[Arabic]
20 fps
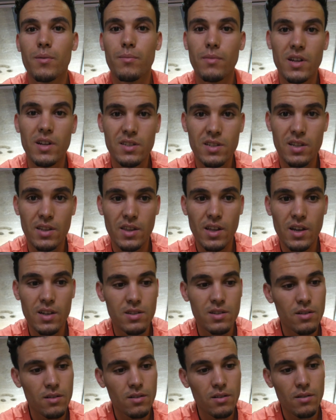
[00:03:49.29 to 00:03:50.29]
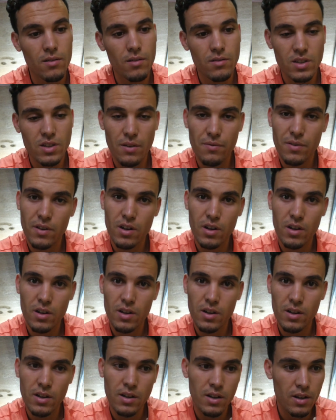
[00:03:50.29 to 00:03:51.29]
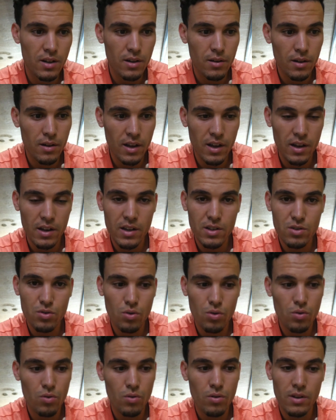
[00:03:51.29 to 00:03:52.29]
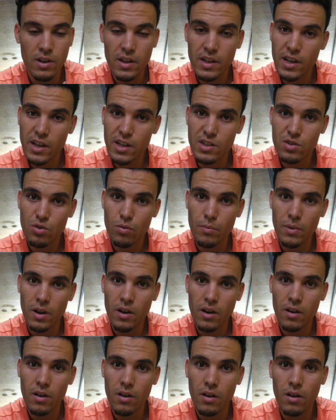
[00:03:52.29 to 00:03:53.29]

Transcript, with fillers: ملي تسدات صافي آه، خليتو لينكيتو مع